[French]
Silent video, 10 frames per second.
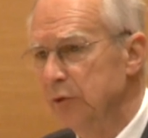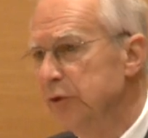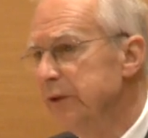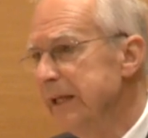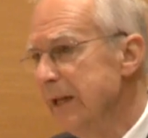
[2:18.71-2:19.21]
de
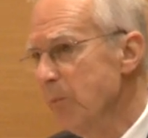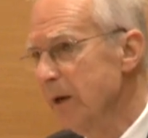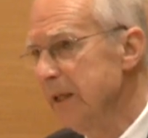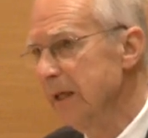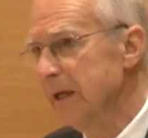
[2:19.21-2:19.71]
donner les
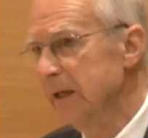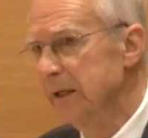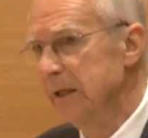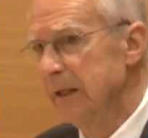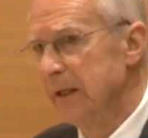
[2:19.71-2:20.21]
moyens
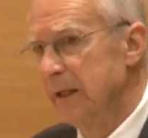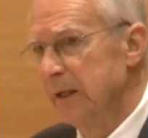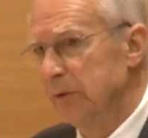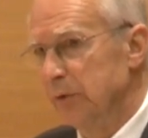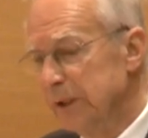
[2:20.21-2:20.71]

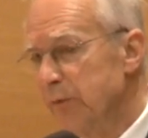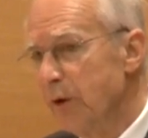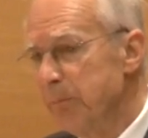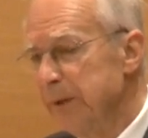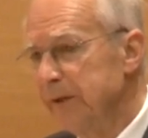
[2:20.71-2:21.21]
de
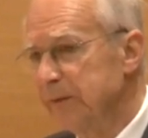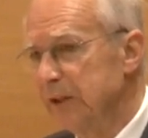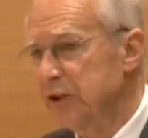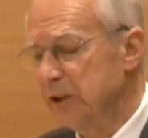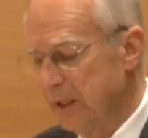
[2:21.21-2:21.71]
développer
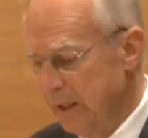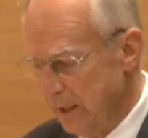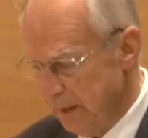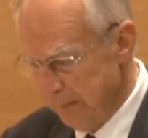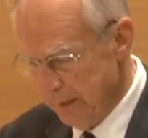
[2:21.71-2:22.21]
cette
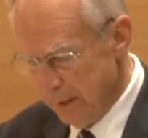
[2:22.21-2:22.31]
chaire